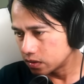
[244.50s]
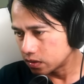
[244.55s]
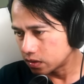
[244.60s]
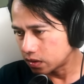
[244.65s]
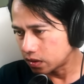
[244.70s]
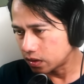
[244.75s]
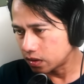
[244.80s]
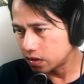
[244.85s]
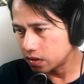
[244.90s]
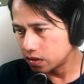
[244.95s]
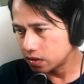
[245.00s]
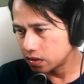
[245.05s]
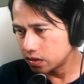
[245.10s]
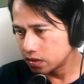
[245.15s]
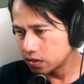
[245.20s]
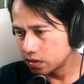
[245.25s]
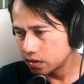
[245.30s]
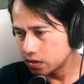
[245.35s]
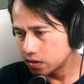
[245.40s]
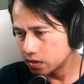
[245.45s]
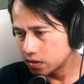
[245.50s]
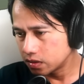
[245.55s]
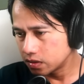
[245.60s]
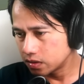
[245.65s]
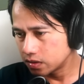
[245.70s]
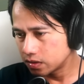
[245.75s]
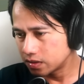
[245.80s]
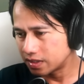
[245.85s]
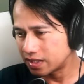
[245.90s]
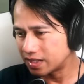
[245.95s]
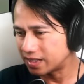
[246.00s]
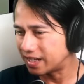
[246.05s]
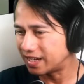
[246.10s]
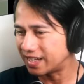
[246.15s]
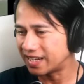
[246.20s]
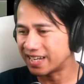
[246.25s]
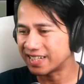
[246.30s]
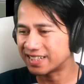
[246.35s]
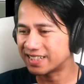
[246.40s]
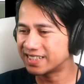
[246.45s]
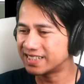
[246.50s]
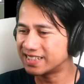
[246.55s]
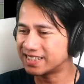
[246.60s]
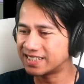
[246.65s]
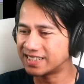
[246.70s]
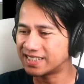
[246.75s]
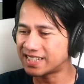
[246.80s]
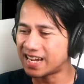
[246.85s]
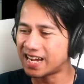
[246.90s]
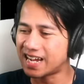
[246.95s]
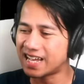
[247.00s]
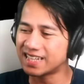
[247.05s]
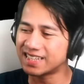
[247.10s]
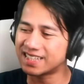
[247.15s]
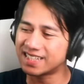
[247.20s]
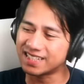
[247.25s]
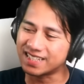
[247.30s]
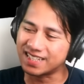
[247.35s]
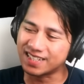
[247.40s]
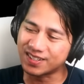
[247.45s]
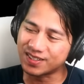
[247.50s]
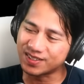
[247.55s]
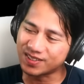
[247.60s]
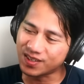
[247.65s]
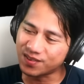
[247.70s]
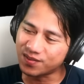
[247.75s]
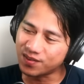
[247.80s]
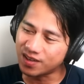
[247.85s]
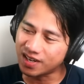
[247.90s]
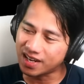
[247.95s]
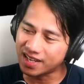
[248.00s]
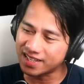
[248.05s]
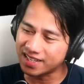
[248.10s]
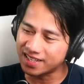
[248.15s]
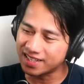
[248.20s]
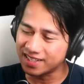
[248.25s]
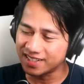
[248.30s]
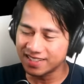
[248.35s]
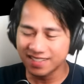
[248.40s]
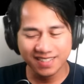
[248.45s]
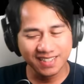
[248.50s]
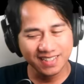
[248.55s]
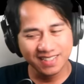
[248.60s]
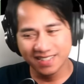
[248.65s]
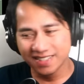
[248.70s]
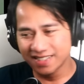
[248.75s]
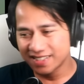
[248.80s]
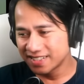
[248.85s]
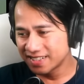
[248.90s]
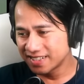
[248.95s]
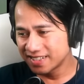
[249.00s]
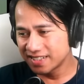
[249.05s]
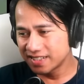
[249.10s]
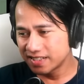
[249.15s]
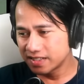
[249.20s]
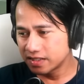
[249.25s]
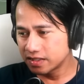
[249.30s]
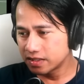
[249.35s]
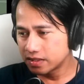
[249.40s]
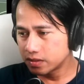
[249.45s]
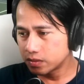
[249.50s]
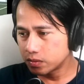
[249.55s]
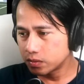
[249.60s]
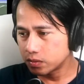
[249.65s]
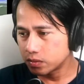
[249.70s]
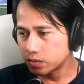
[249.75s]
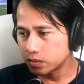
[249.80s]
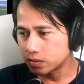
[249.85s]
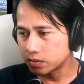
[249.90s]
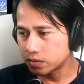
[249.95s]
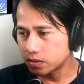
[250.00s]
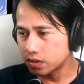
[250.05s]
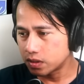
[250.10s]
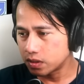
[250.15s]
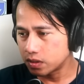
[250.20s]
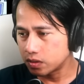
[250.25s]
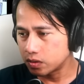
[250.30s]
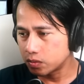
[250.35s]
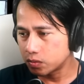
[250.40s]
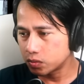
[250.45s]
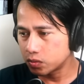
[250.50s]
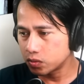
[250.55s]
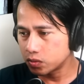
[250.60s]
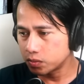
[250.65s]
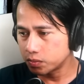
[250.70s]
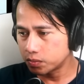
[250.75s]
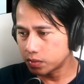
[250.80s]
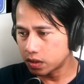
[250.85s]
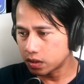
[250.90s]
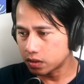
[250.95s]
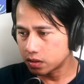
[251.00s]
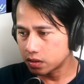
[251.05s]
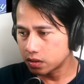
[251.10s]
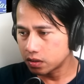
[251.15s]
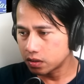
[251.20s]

Oke. Kita lihat. Cantik ya kontrol bolanya ya. Oke, nomor 74.